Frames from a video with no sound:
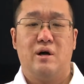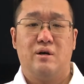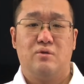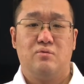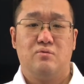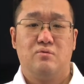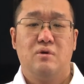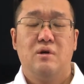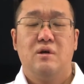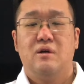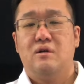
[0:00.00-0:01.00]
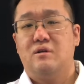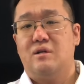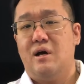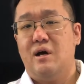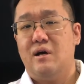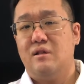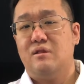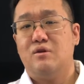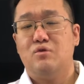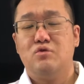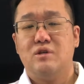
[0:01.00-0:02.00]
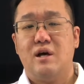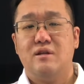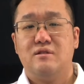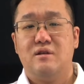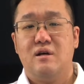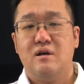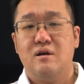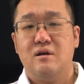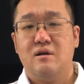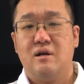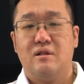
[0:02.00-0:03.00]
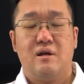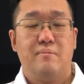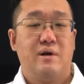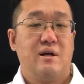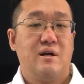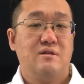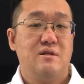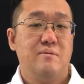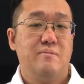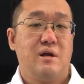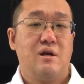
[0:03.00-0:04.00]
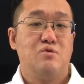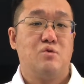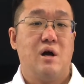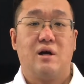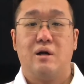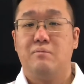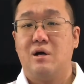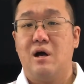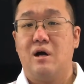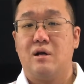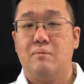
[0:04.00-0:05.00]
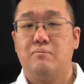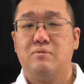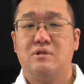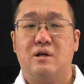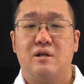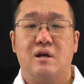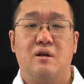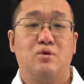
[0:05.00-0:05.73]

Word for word: itu dan tentu saja kata mereka sih mereka juga akan menggarap serial